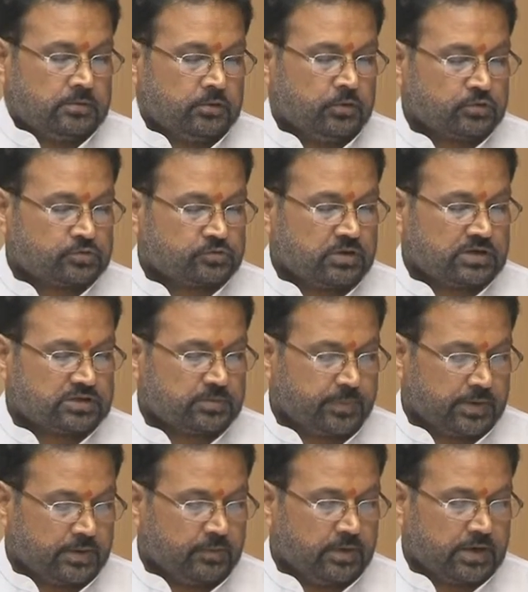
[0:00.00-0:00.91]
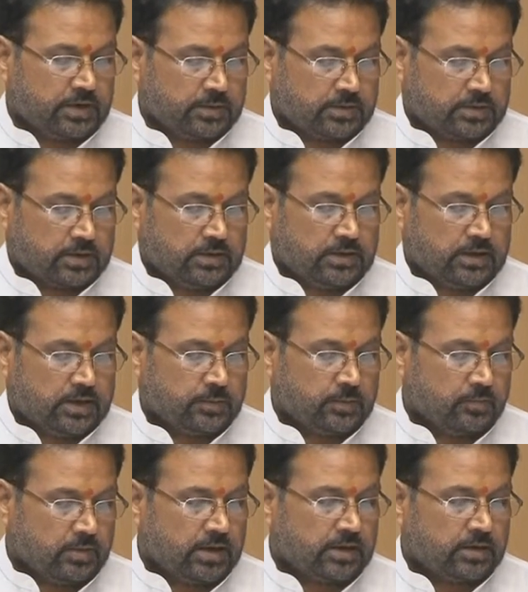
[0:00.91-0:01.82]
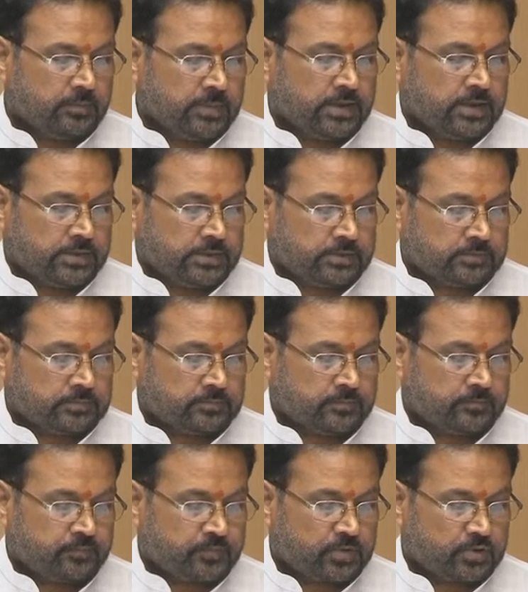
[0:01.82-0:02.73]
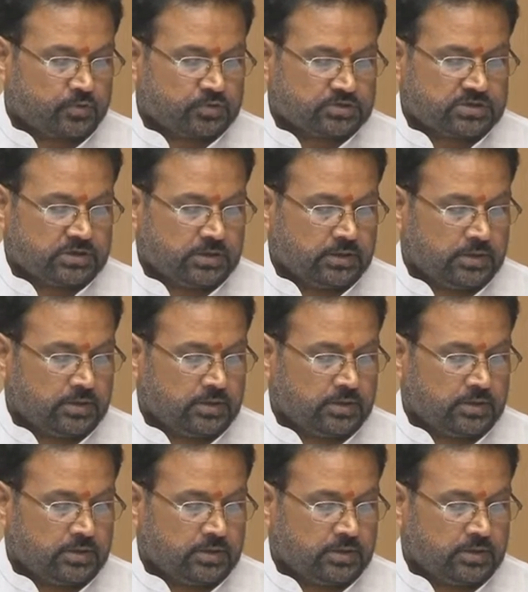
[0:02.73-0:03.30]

लोक स्वास्थ्य परिवार कल्याण विभाग में कुछ